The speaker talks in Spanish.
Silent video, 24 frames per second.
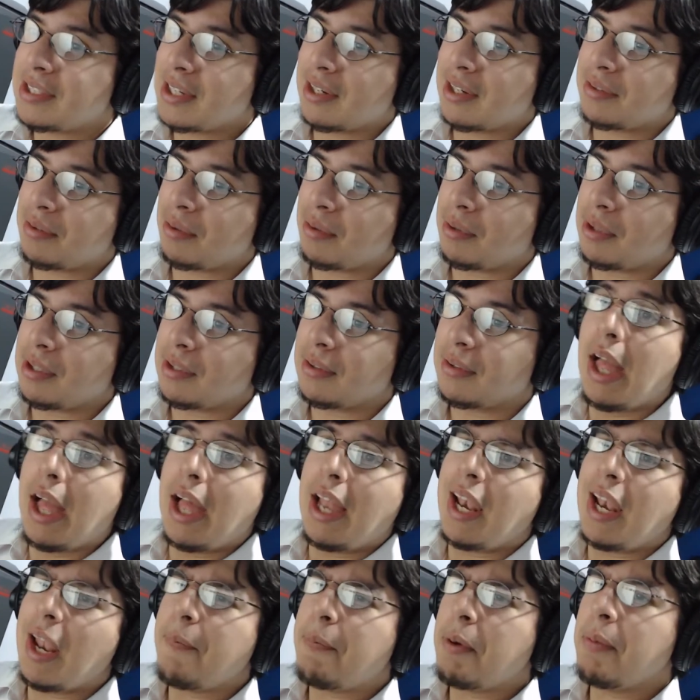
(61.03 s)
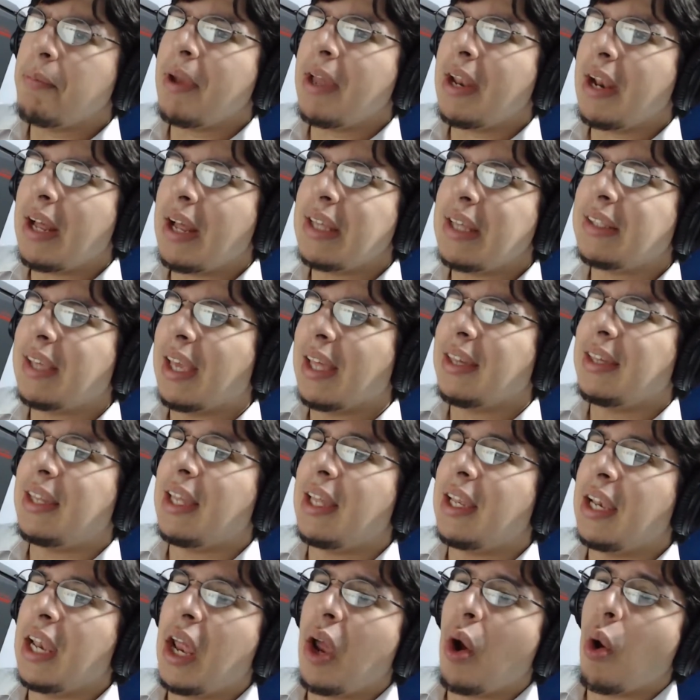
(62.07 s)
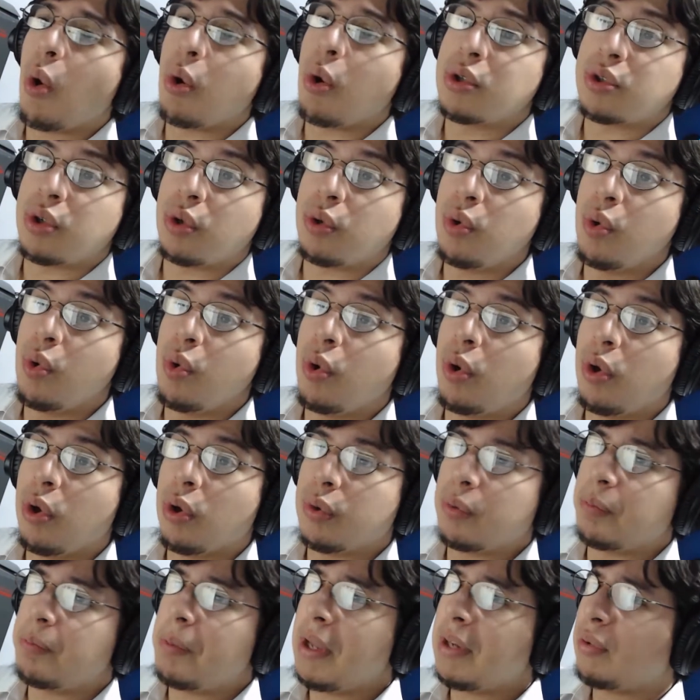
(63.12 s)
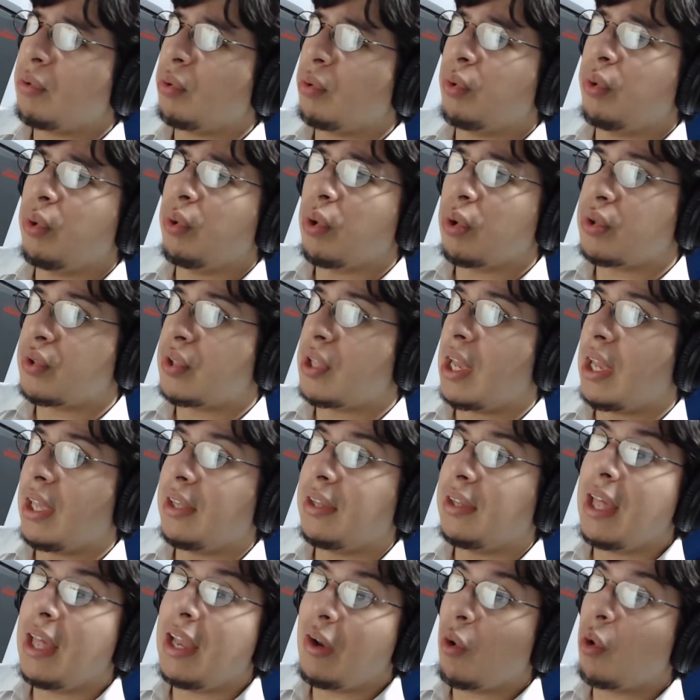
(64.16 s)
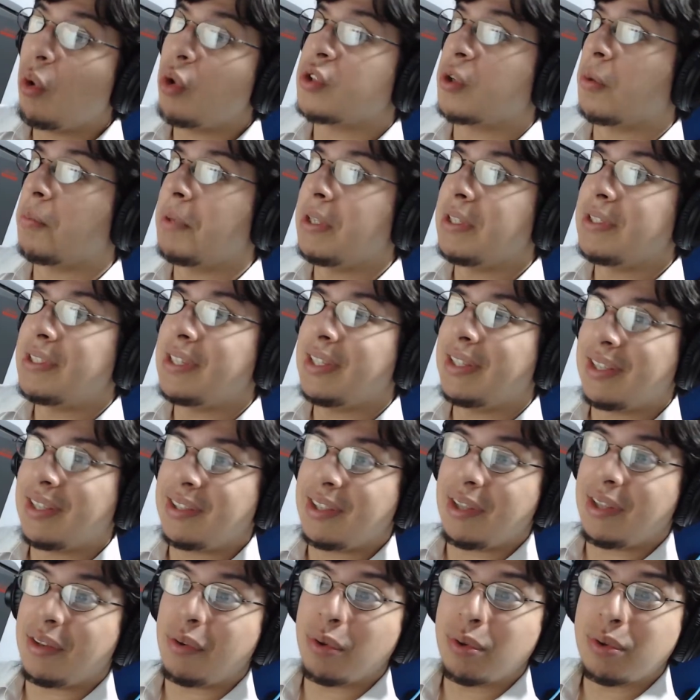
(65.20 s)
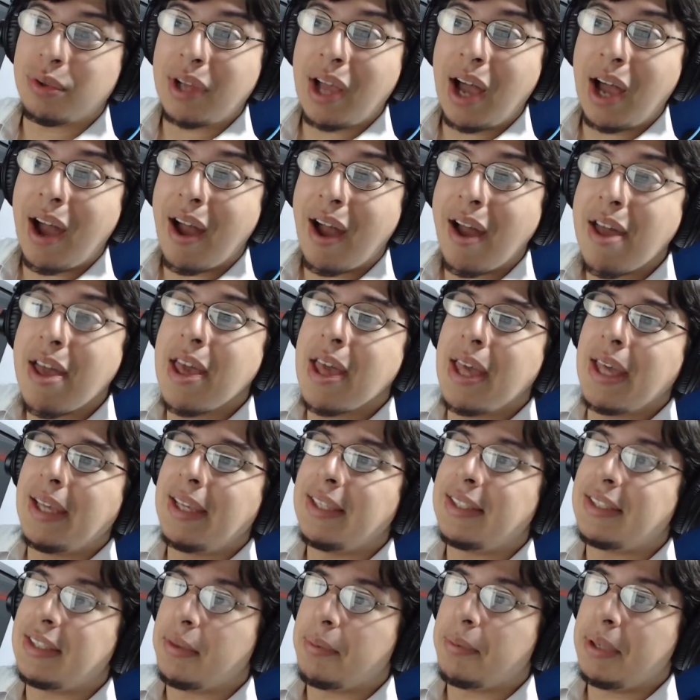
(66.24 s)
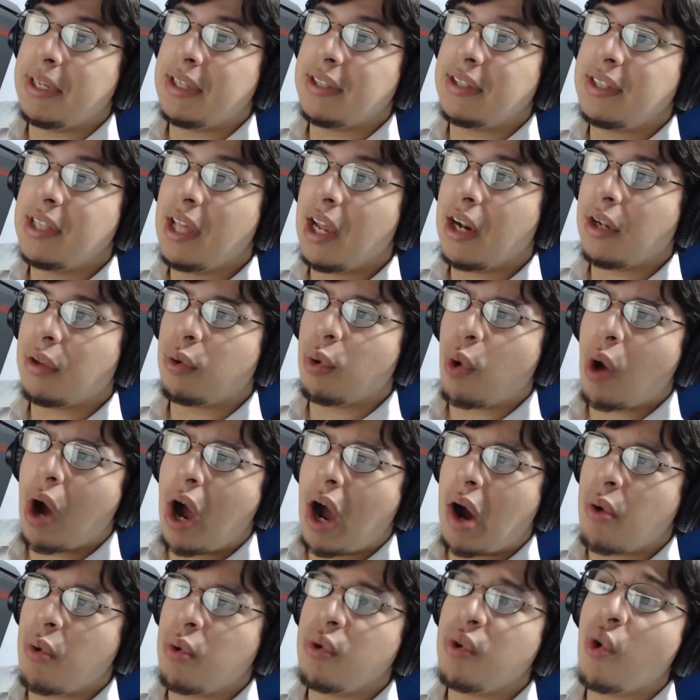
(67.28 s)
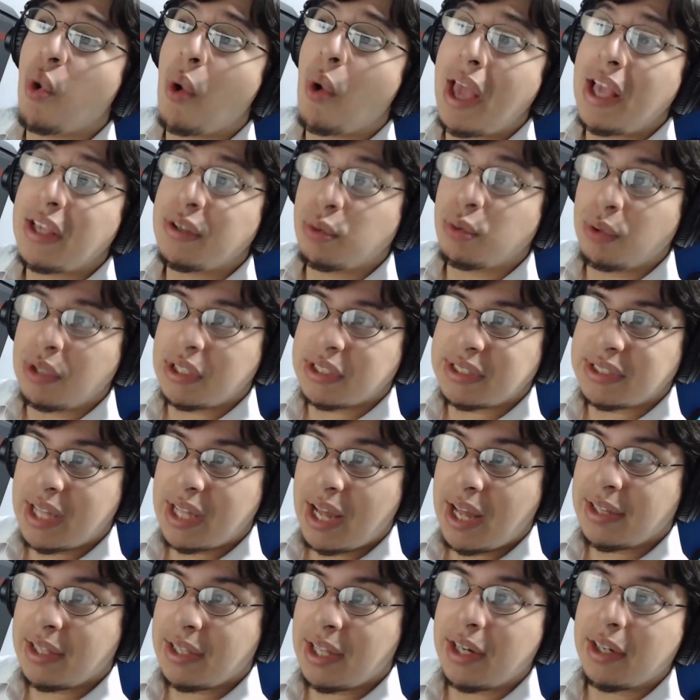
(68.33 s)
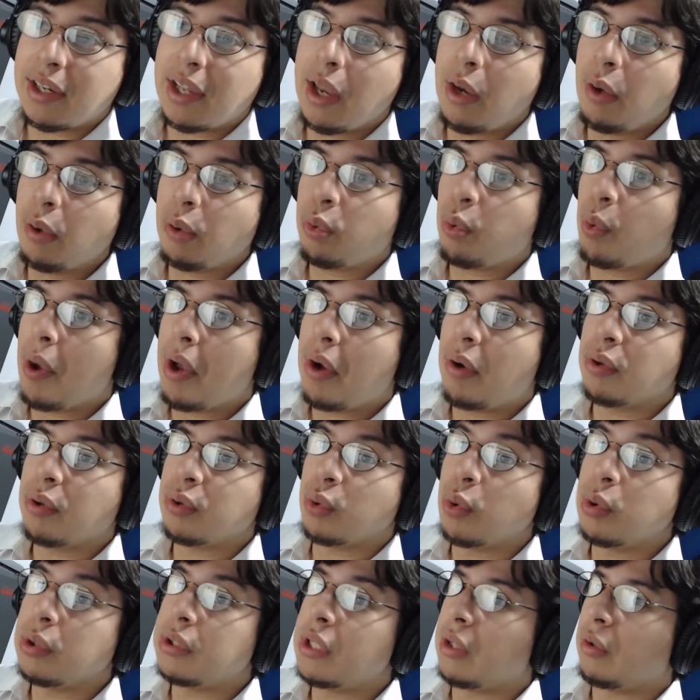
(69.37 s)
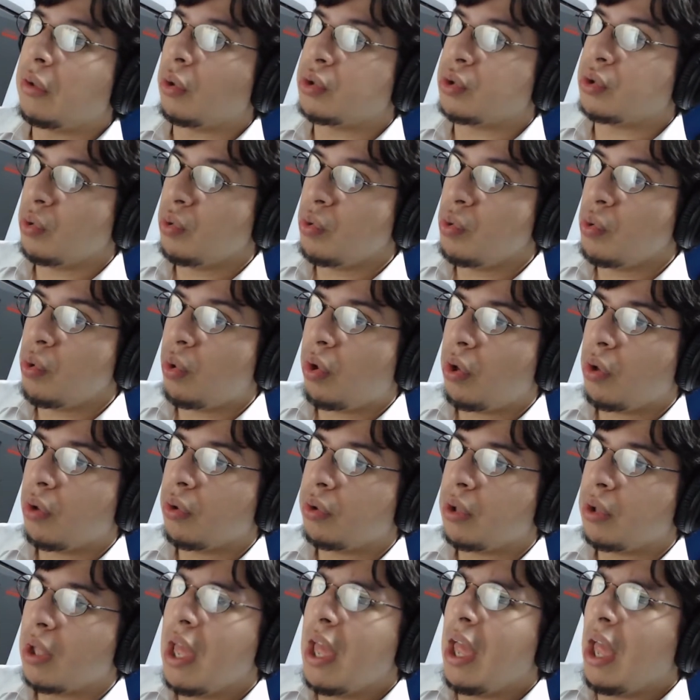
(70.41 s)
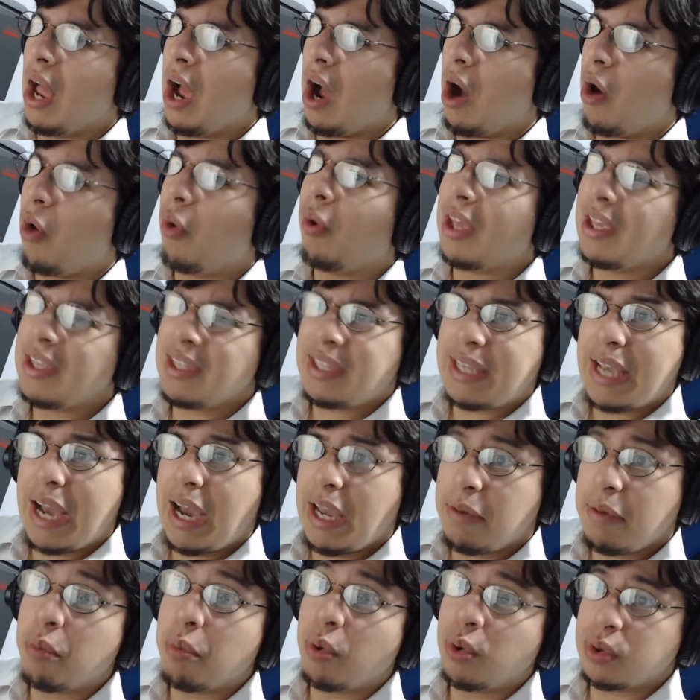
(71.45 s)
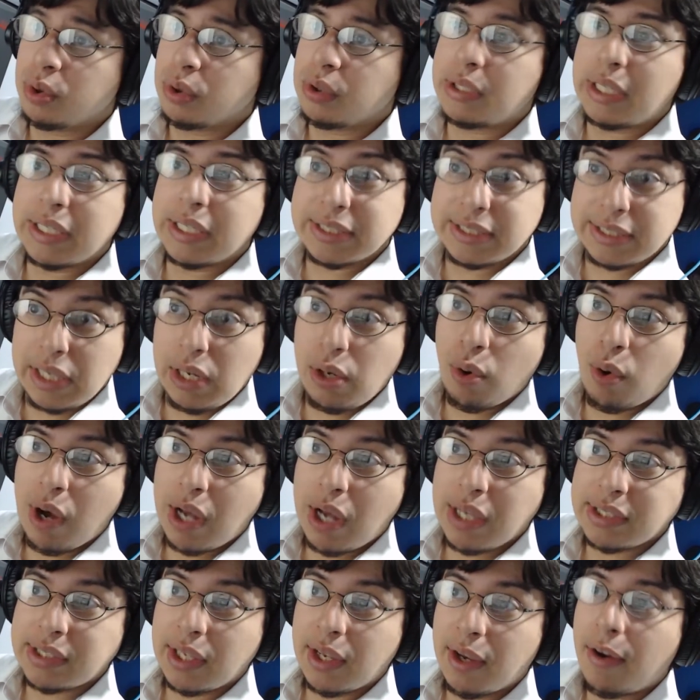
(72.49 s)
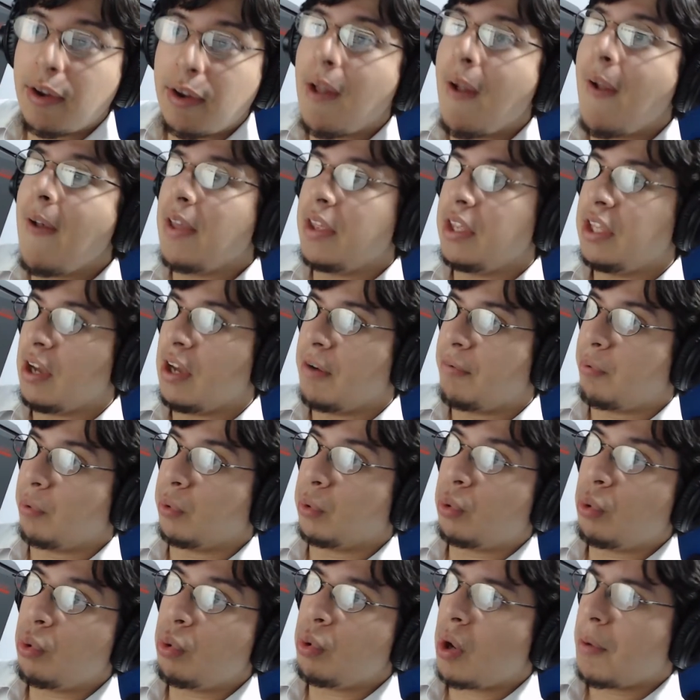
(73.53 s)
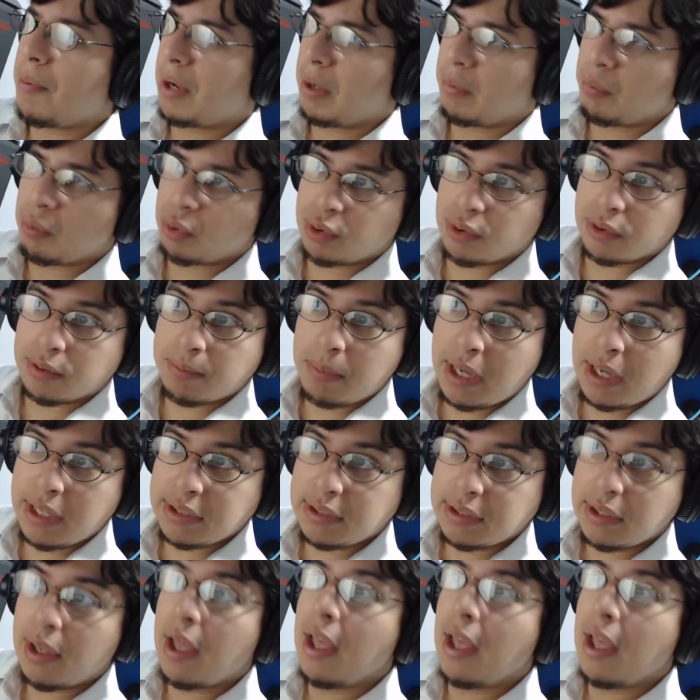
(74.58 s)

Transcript: razones. La primera es que tiene 8 núcleos versus los 6 del 8700K. Y si bien es cierto, aún no es un estándar que los juegos usen 8 núcleos, aunque ya hay muchos que sí lo hacen, y a futuro habrá muchos más,